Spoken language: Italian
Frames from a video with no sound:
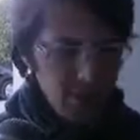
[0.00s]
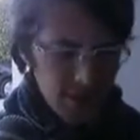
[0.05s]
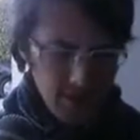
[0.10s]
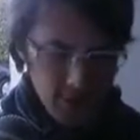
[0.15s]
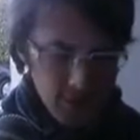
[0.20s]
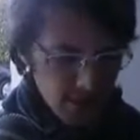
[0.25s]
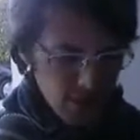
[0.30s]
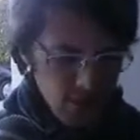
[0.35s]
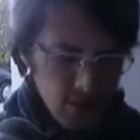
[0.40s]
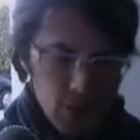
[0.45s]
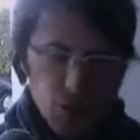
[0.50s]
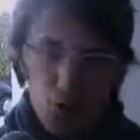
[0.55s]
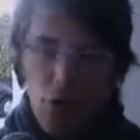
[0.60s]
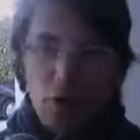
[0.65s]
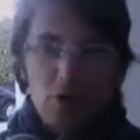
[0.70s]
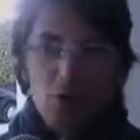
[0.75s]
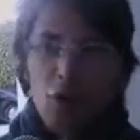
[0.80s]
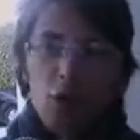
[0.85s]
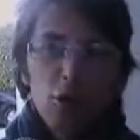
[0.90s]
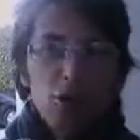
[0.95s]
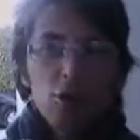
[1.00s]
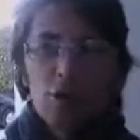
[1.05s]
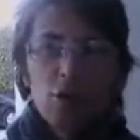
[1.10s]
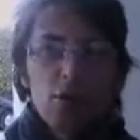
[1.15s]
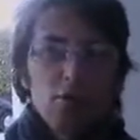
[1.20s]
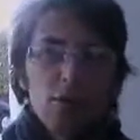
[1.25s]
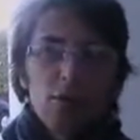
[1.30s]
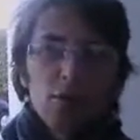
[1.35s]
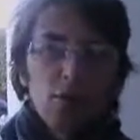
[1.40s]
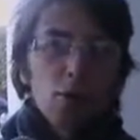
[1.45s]
attraverso la voce,
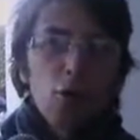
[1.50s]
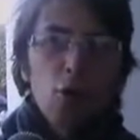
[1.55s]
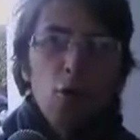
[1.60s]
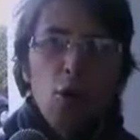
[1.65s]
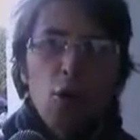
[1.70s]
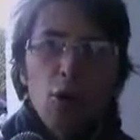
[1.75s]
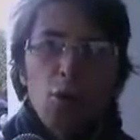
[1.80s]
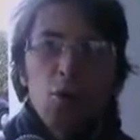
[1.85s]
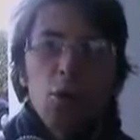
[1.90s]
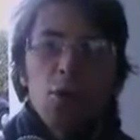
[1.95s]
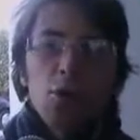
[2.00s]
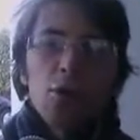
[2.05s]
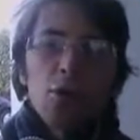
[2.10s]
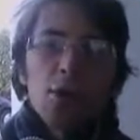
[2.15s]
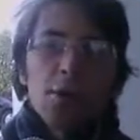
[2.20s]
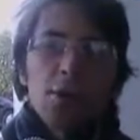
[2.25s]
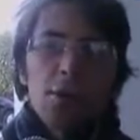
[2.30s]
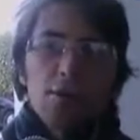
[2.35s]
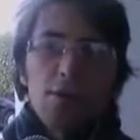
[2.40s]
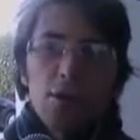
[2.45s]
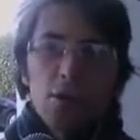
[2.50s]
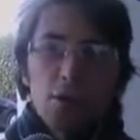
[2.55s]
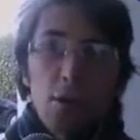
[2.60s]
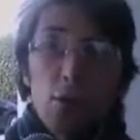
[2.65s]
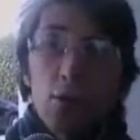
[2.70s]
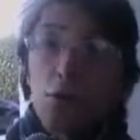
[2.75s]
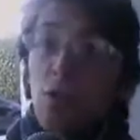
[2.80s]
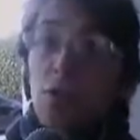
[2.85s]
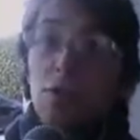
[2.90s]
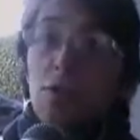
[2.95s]
attraverso il corpo, no? attraverso
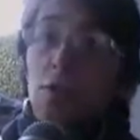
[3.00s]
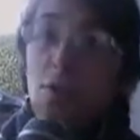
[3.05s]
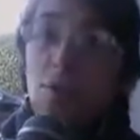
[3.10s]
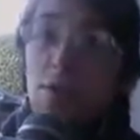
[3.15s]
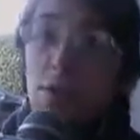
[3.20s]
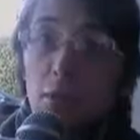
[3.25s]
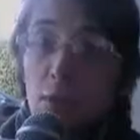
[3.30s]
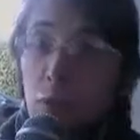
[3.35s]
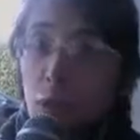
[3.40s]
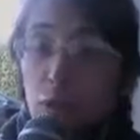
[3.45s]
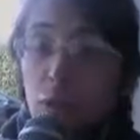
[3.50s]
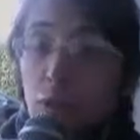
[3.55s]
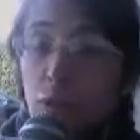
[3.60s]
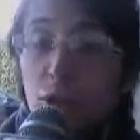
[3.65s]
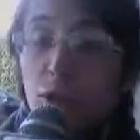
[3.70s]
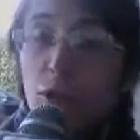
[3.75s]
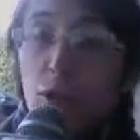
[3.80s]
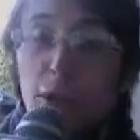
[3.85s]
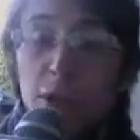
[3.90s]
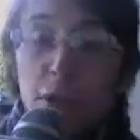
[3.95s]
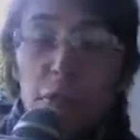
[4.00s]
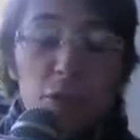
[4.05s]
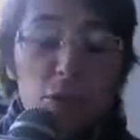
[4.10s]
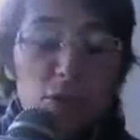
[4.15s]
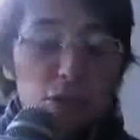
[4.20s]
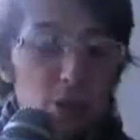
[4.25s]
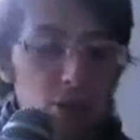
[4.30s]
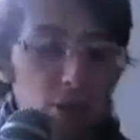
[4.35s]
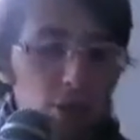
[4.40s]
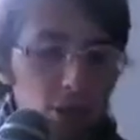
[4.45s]
alcuni strumenti a percussione che
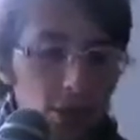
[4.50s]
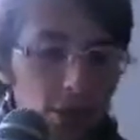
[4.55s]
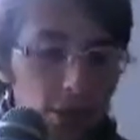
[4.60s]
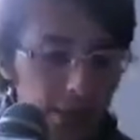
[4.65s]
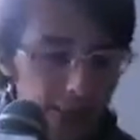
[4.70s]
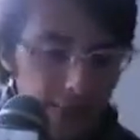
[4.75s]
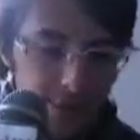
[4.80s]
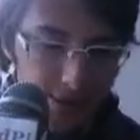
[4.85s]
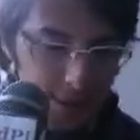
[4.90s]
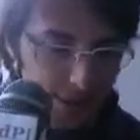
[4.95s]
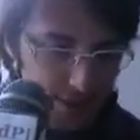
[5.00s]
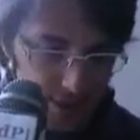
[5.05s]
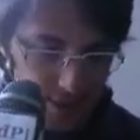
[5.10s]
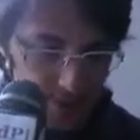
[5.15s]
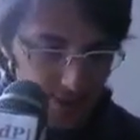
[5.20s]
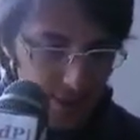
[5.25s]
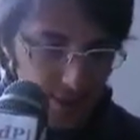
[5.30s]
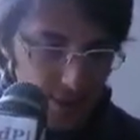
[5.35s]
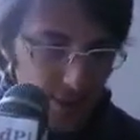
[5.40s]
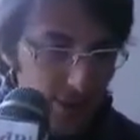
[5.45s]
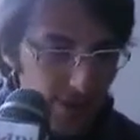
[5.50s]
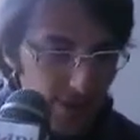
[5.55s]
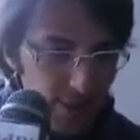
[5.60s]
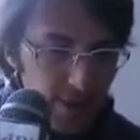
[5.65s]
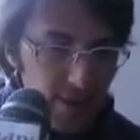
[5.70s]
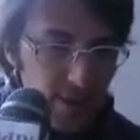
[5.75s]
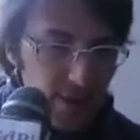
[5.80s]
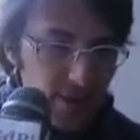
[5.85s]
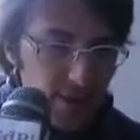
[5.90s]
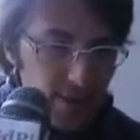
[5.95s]
possono
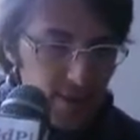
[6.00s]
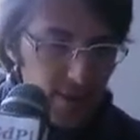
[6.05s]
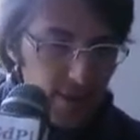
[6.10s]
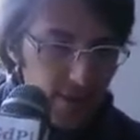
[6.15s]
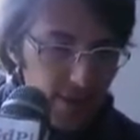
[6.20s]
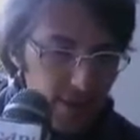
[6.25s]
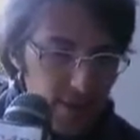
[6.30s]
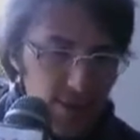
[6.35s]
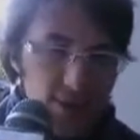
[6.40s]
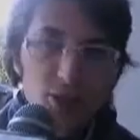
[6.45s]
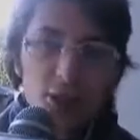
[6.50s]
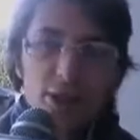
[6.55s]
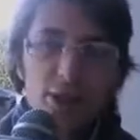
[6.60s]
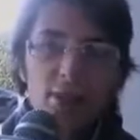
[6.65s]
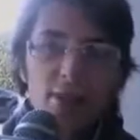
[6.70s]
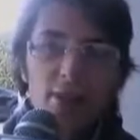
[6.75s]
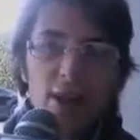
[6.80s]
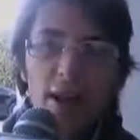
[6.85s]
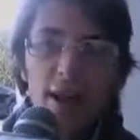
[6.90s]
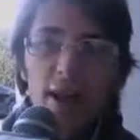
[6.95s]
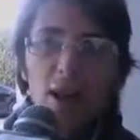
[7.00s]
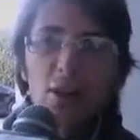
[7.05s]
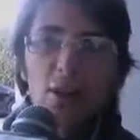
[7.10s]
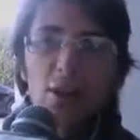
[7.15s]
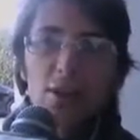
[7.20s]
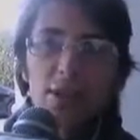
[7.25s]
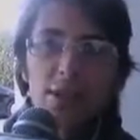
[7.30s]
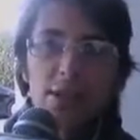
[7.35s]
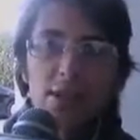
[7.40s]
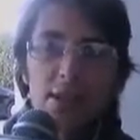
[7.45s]
eh, incentivare la
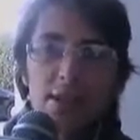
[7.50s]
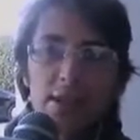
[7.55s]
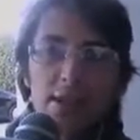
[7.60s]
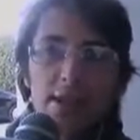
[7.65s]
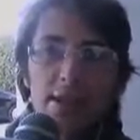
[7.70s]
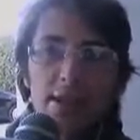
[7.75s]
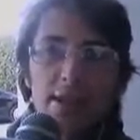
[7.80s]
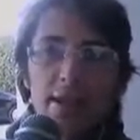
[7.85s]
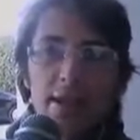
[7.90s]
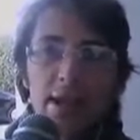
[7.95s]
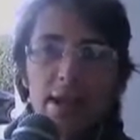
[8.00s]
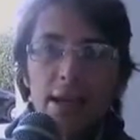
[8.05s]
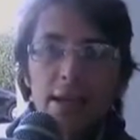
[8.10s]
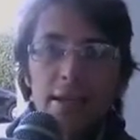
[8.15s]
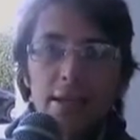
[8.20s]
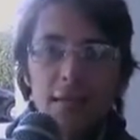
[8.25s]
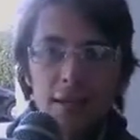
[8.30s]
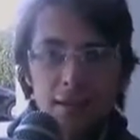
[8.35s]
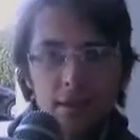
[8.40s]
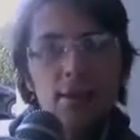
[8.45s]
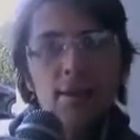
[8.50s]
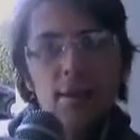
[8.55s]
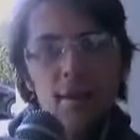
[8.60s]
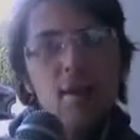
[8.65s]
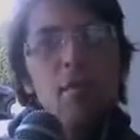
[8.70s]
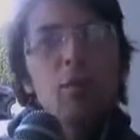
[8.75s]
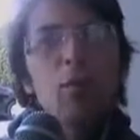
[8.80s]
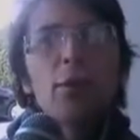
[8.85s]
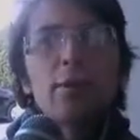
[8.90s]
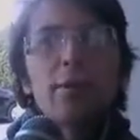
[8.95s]
curiosità di, eh, dei ragazzi,
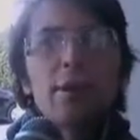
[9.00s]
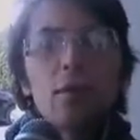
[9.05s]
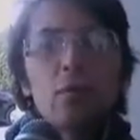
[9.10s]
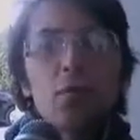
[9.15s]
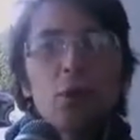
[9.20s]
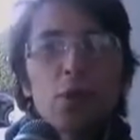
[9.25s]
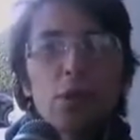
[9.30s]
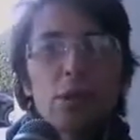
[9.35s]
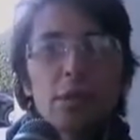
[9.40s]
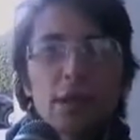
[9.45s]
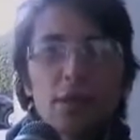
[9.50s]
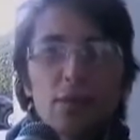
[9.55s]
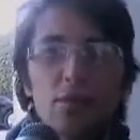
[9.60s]
portare un po' questa